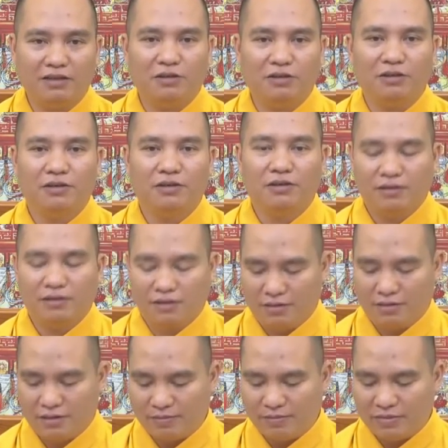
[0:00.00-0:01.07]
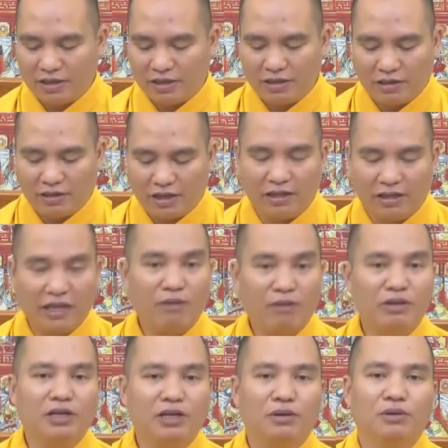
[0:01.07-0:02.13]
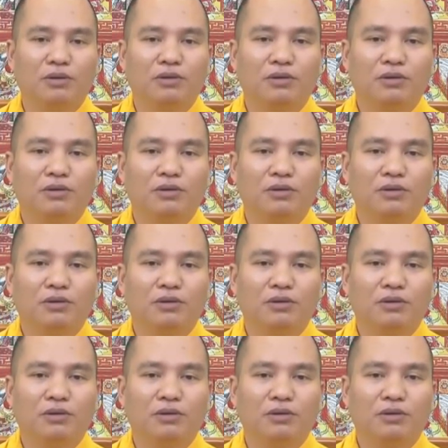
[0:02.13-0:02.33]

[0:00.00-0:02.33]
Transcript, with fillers: rồi thậm chí là tỉnh táo nhiều